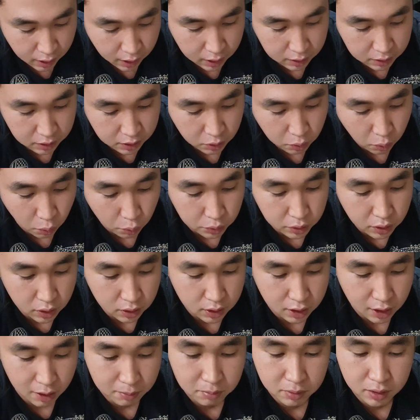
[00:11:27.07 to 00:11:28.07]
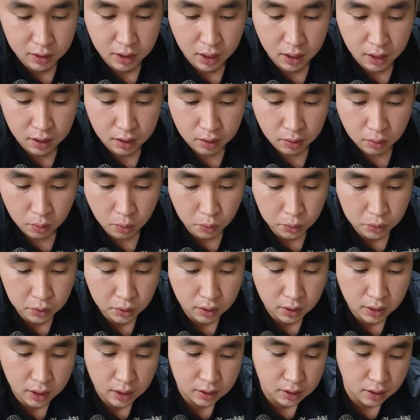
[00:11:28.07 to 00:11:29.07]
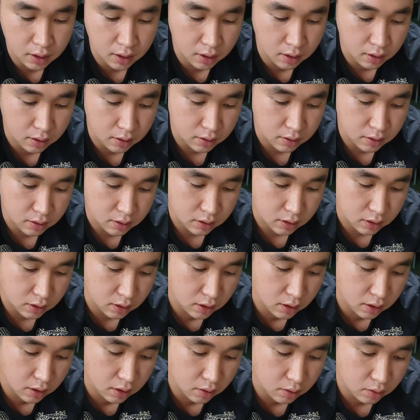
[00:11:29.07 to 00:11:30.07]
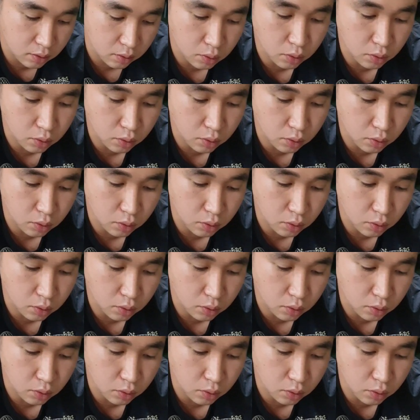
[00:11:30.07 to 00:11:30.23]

애들이 공격을 합니다. 공격을 해서 이